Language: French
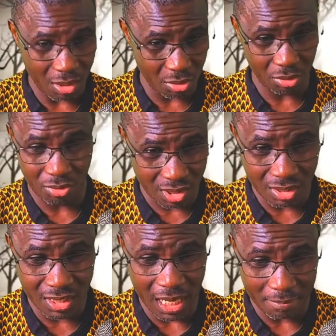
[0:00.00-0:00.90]
Quand l'autre
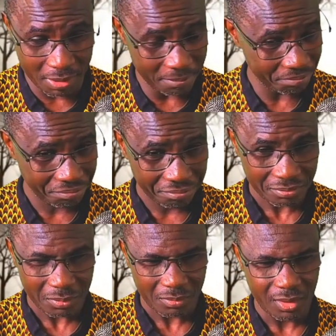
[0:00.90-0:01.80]
aussi lit la Bible,
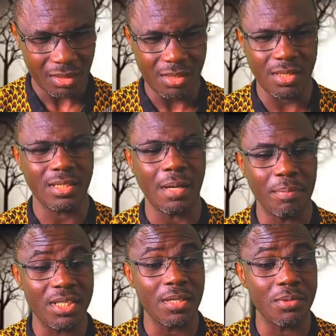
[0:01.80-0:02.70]
c'est
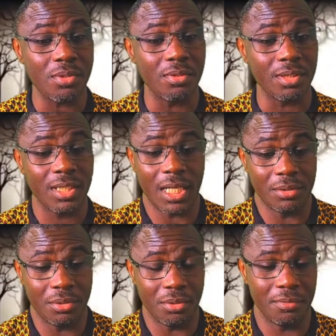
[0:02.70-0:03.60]
sa perception qu'il
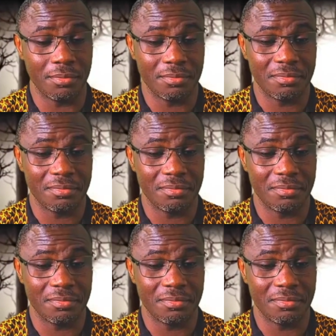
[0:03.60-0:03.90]
a de Dieu.